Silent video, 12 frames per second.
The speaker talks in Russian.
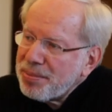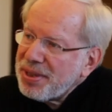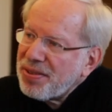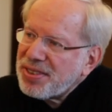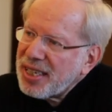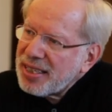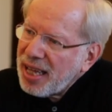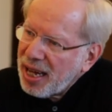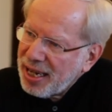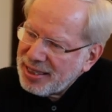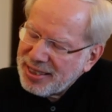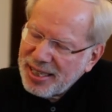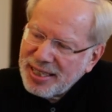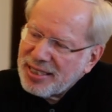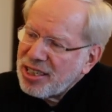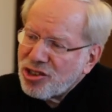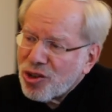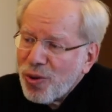мне всегда хотелось
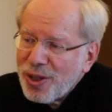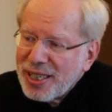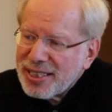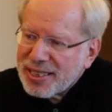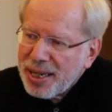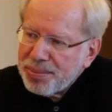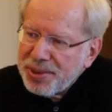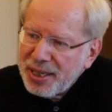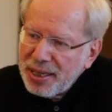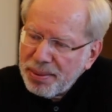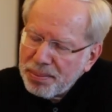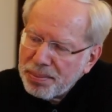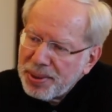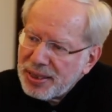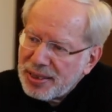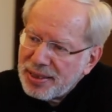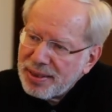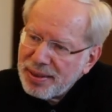со школьной скамьи
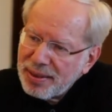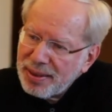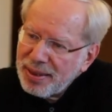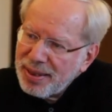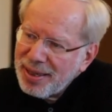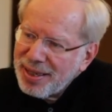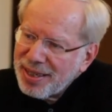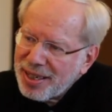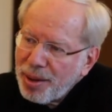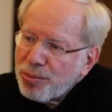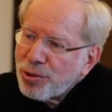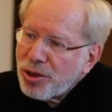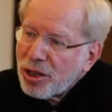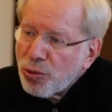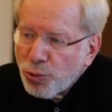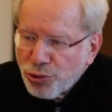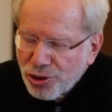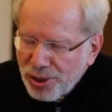быть кому-то
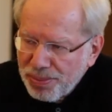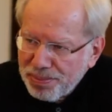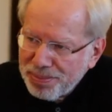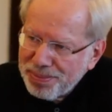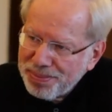нужным,